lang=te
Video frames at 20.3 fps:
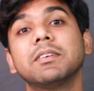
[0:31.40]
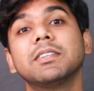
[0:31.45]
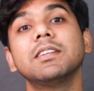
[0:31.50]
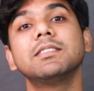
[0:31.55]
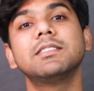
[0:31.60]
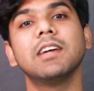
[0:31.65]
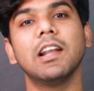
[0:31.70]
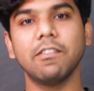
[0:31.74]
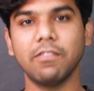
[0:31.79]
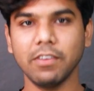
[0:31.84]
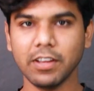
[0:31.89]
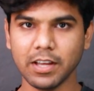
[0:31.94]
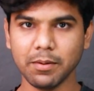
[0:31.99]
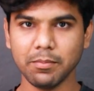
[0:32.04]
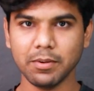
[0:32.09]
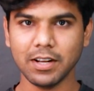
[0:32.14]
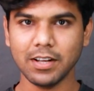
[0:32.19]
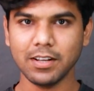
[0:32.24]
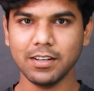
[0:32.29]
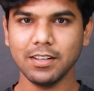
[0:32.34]
పిక్సెల్ సెల్ఫీ
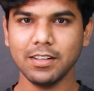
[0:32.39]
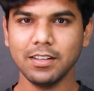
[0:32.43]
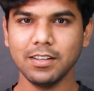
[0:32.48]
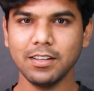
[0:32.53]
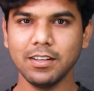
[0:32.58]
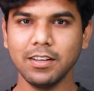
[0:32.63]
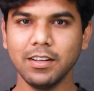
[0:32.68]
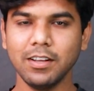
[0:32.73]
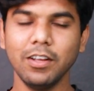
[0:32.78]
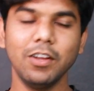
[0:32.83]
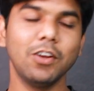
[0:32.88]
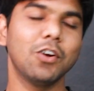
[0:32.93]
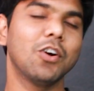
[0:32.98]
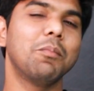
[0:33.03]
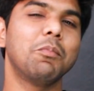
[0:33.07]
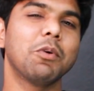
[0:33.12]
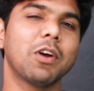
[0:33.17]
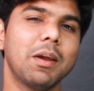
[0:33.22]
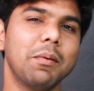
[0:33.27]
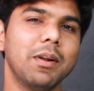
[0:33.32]
కెమెరా ఇంకో
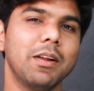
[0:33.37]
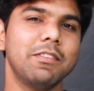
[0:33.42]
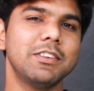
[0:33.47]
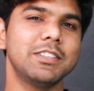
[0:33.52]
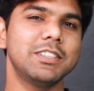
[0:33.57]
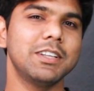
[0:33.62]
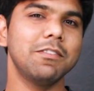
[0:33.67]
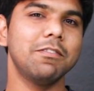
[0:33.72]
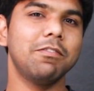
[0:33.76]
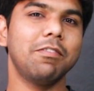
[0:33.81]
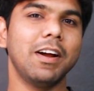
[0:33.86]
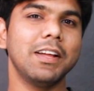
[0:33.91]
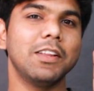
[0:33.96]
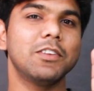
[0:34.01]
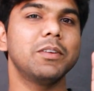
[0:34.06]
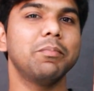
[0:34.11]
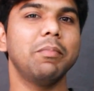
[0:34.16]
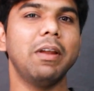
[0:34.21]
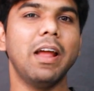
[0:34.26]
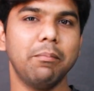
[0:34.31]
ముఖ్యమైన విషయం ఫైవ్
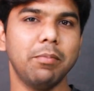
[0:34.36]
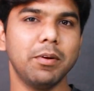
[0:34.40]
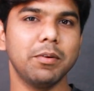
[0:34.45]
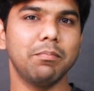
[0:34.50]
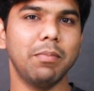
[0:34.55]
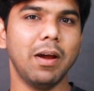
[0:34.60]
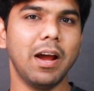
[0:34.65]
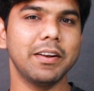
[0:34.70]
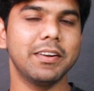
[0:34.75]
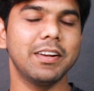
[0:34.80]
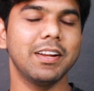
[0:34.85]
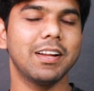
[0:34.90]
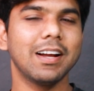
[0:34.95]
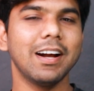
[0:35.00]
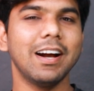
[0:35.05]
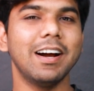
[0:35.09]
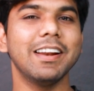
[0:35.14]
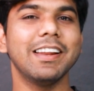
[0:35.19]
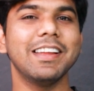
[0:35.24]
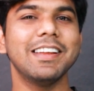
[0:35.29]
థౌసండ్ మెగా ఎంపీఆర్ బ్యాటరీ
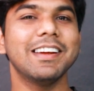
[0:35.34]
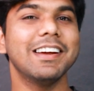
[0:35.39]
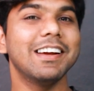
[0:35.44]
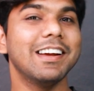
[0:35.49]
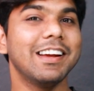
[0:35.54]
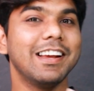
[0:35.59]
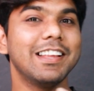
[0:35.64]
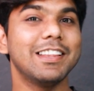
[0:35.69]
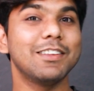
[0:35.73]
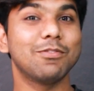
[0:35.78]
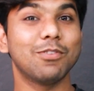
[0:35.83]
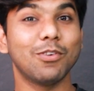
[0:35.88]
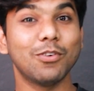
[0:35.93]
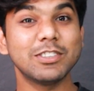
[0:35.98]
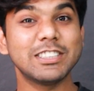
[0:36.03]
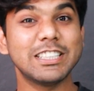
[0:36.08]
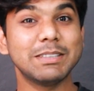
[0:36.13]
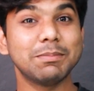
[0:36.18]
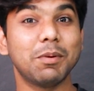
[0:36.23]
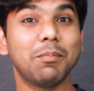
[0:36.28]
కానీ ఇది ఫోర్
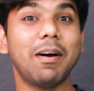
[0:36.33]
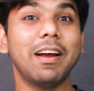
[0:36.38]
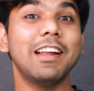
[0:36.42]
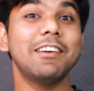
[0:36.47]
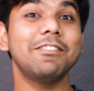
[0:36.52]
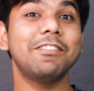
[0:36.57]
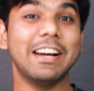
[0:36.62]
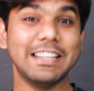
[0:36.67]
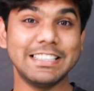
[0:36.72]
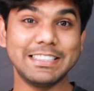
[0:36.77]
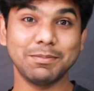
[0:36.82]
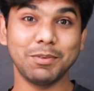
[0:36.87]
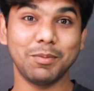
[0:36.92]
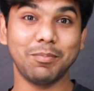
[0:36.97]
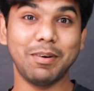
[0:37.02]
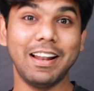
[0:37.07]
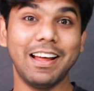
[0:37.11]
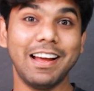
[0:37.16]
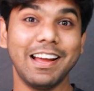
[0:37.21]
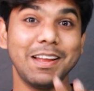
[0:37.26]
జీ మొబైలా ఫైవ్ జీ
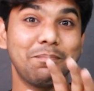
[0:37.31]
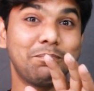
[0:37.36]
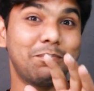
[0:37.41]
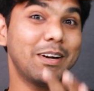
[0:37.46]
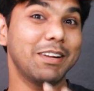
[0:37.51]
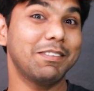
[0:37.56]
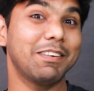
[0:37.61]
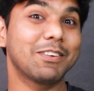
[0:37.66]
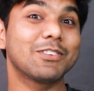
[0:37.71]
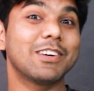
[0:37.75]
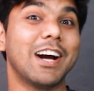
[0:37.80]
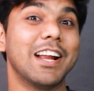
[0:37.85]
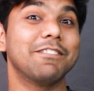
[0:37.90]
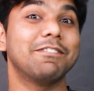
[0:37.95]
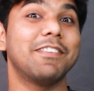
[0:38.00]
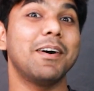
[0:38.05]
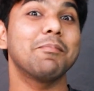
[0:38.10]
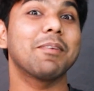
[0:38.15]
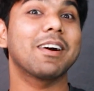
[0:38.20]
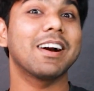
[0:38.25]
మొబైలా ఇప్పటి వరకు
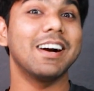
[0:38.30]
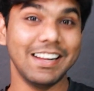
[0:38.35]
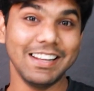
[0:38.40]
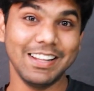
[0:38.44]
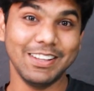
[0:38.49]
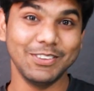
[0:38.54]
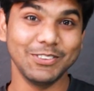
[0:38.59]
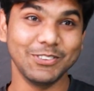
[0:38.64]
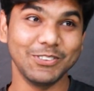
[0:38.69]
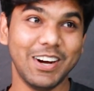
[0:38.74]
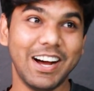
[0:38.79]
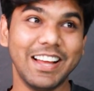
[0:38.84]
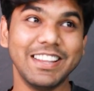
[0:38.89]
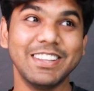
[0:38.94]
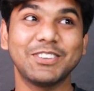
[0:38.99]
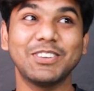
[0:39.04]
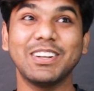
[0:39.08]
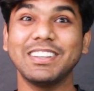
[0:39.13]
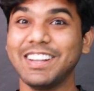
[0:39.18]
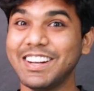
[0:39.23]
కన్ఫర్మ్ కాలేదు అది
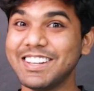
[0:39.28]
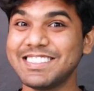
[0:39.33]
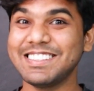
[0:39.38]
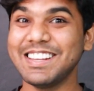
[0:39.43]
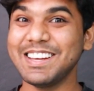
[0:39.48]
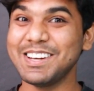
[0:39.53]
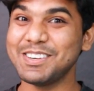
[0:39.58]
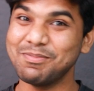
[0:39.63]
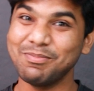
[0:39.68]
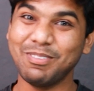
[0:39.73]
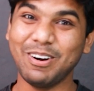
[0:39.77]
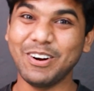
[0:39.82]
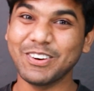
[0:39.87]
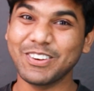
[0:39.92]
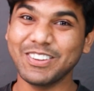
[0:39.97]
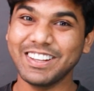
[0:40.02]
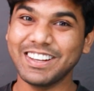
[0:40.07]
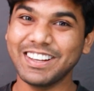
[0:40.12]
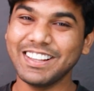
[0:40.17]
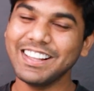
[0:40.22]
కూడా తెలిస్తే
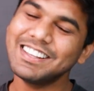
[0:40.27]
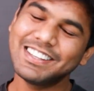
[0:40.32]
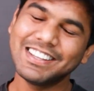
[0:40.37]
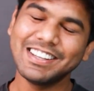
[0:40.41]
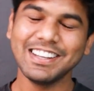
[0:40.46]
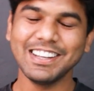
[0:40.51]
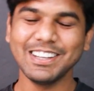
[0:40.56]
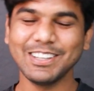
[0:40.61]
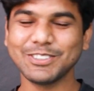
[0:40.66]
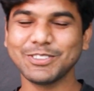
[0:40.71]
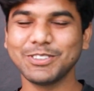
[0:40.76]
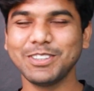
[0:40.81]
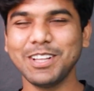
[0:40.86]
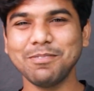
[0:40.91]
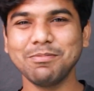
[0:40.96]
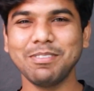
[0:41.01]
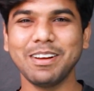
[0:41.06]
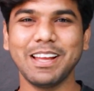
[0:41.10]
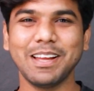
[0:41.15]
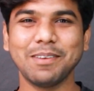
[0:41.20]
బాగుంటుంది కదా
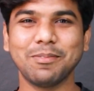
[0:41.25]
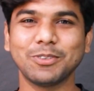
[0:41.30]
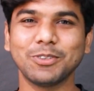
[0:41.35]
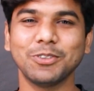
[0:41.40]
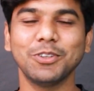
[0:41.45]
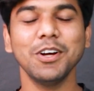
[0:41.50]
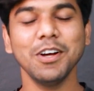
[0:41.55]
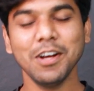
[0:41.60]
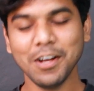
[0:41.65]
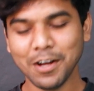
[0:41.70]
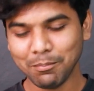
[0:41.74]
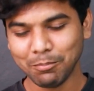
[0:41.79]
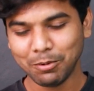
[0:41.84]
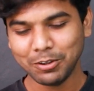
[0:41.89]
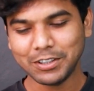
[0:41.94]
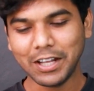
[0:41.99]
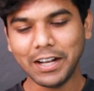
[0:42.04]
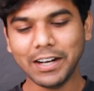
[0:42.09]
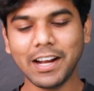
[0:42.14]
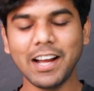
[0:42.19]
చూద్దాం ఏమవుతుందో
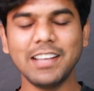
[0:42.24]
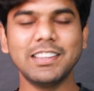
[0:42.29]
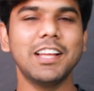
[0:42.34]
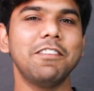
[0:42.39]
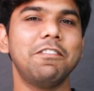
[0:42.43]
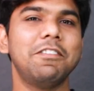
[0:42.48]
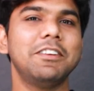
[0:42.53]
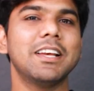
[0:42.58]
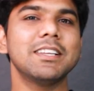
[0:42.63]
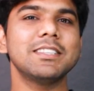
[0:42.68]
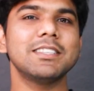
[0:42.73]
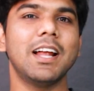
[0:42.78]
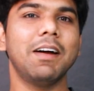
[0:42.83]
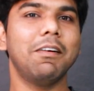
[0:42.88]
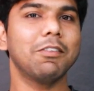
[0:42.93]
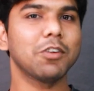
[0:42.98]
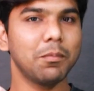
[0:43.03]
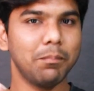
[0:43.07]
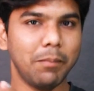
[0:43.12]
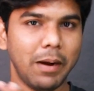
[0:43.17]
మొత్తానికైతే ఫీచర్స్ చాలా
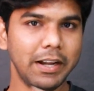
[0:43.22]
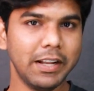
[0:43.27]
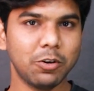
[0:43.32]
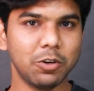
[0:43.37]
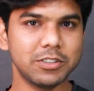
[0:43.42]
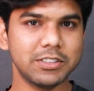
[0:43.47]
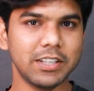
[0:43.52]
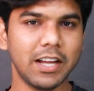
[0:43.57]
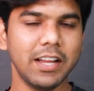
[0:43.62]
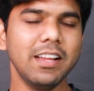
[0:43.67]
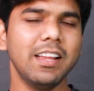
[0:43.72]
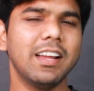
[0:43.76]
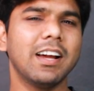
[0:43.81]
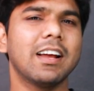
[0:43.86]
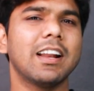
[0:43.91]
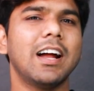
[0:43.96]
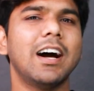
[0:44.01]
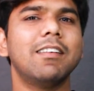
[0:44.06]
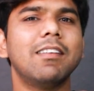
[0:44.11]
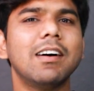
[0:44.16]
వరకు బయటకు వచ్చాయి ఇంకా
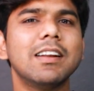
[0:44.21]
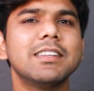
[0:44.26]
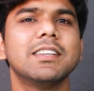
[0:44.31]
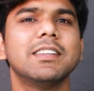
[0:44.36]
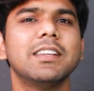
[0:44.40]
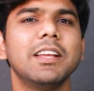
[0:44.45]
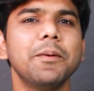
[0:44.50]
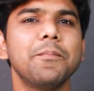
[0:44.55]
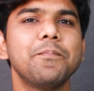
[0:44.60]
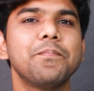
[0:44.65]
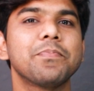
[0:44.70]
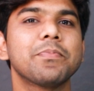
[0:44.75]
రావాల్సింది